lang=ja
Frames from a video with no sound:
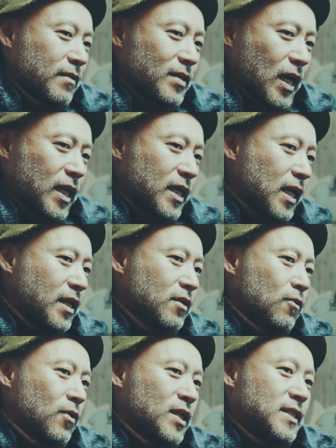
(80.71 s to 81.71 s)
だからいかに
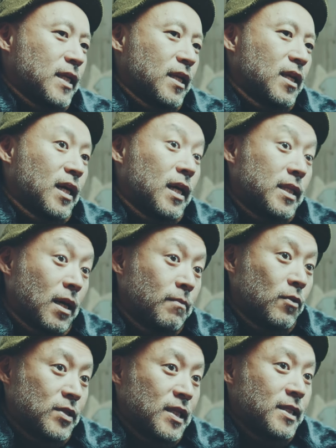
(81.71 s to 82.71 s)
効率的な暖
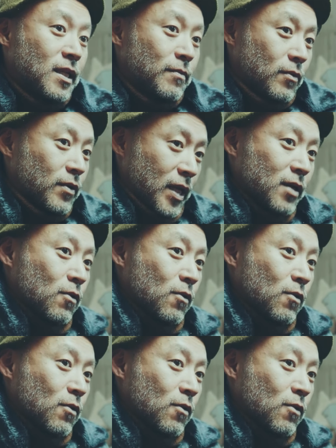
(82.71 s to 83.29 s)
房システムをね、